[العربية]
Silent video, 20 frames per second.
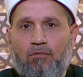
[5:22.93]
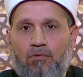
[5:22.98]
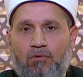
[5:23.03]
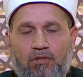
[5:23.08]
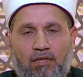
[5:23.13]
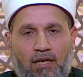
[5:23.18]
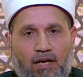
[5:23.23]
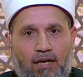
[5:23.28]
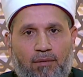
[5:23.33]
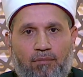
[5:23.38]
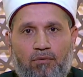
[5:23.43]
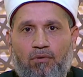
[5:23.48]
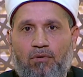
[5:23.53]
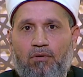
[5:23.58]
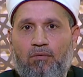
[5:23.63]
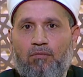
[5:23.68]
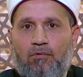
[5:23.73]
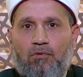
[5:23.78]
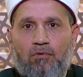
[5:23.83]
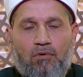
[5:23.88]

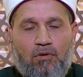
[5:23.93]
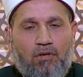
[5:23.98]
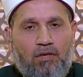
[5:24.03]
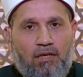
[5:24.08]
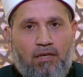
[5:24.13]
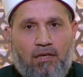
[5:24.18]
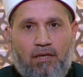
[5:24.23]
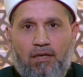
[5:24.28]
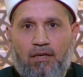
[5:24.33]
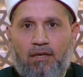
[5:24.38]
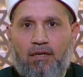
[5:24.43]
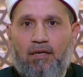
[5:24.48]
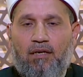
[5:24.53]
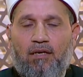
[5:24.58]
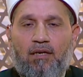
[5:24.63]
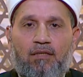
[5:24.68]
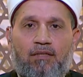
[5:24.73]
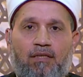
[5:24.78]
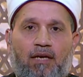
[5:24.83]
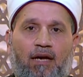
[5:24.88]
وتعبهم
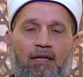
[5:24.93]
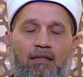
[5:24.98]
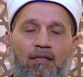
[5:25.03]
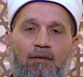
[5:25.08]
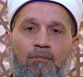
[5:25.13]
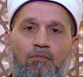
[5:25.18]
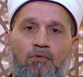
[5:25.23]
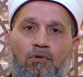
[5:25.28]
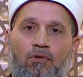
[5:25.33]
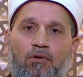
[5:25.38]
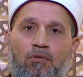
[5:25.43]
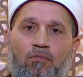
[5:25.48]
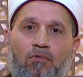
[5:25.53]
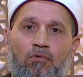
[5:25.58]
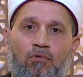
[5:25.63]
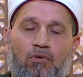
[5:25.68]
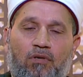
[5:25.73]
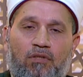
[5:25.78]
وتعليمهم